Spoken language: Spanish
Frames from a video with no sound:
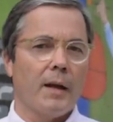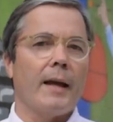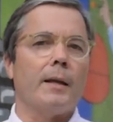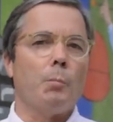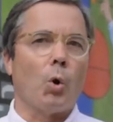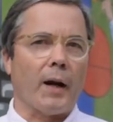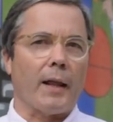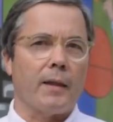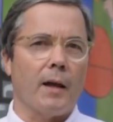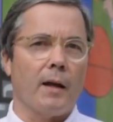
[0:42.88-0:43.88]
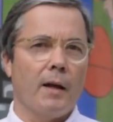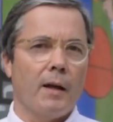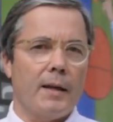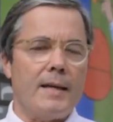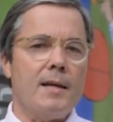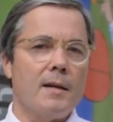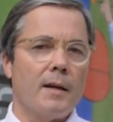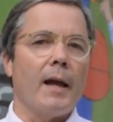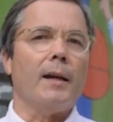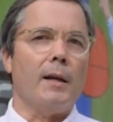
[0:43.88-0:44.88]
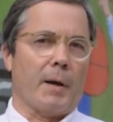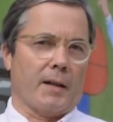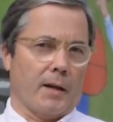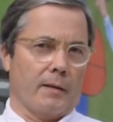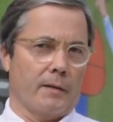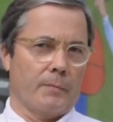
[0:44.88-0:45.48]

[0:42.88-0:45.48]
en democracia y en libertad.